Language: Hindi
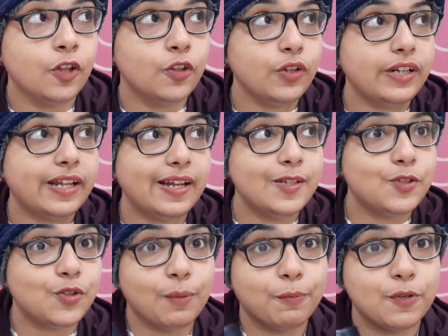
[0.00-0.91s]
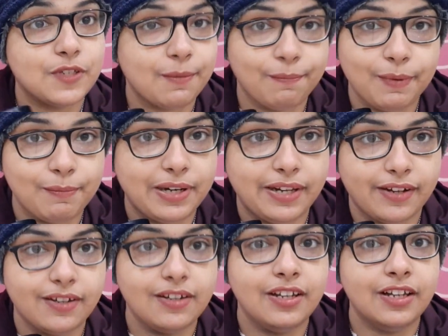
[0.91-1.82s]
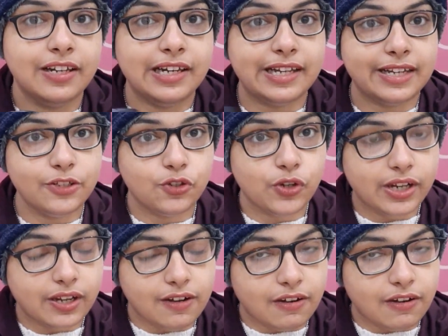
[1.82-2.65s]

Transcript: तो टेस्ट तो आपको सब में मिलेगा लेकिन जो एक